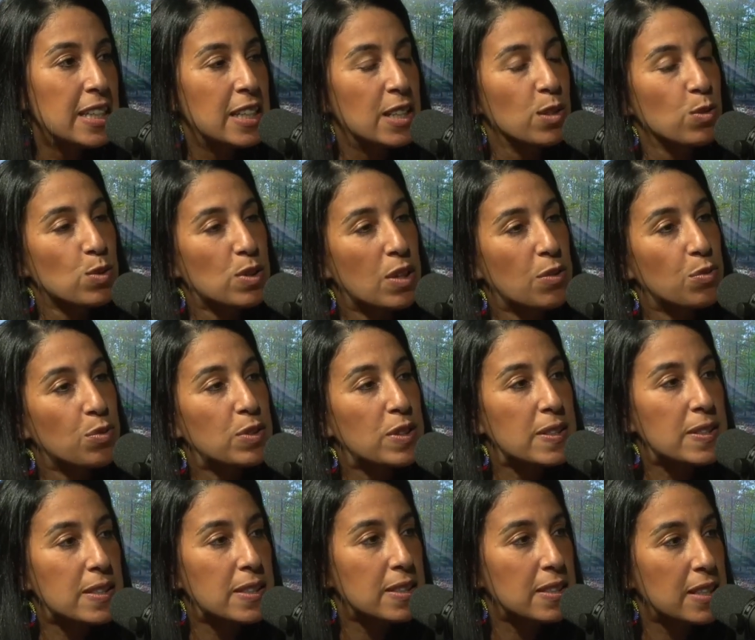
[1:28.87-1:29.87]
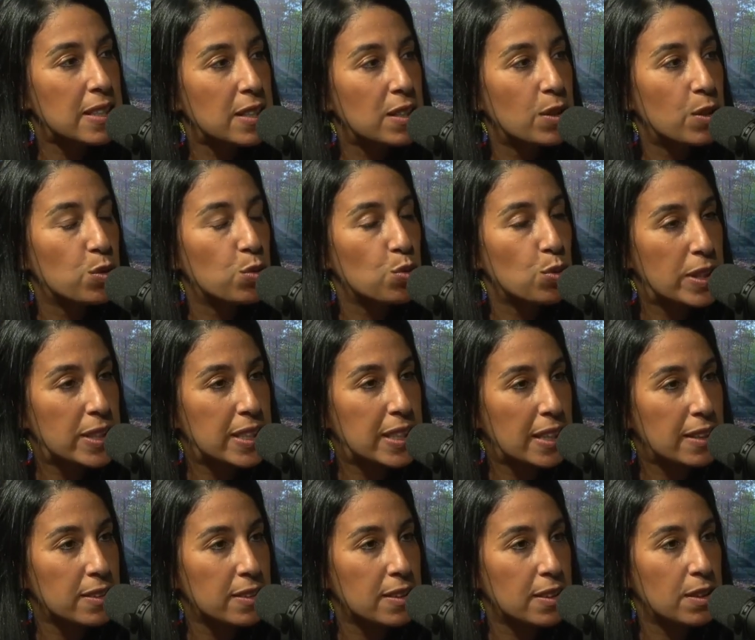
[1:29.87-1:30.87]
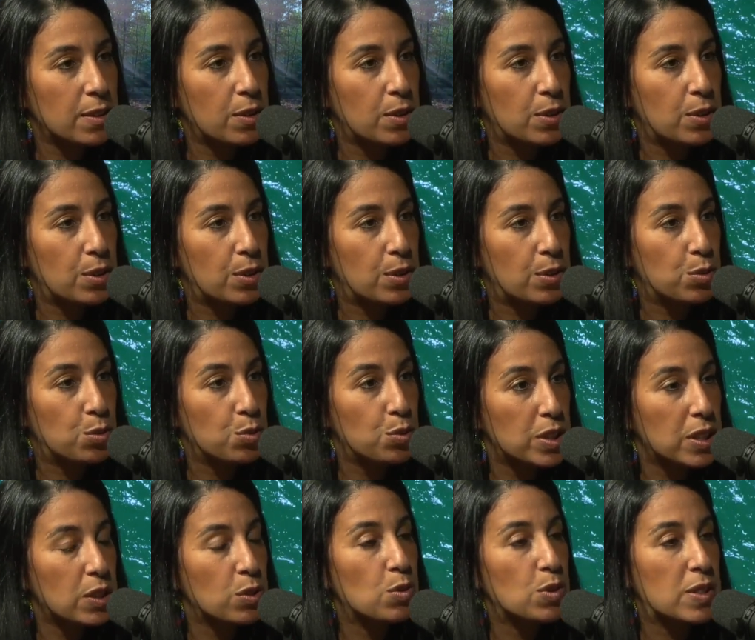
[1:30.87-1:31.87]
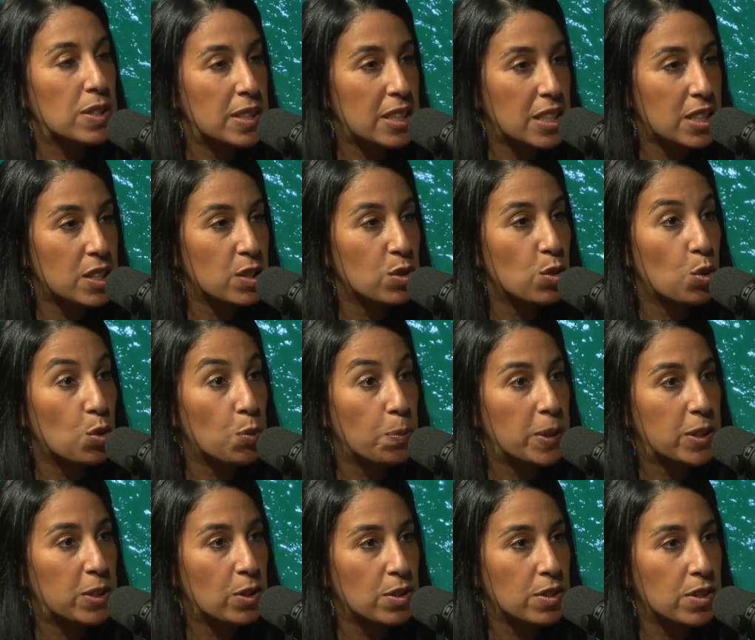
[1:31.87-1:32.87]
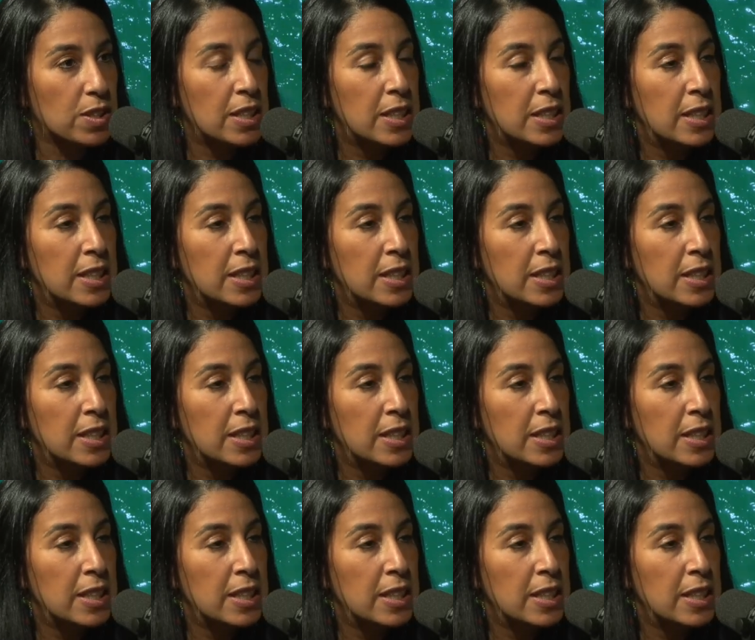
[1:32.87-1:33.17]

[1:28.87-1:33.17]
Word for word: Et nous avons décidé tous les quatre d'unir nos énergies, nos compétences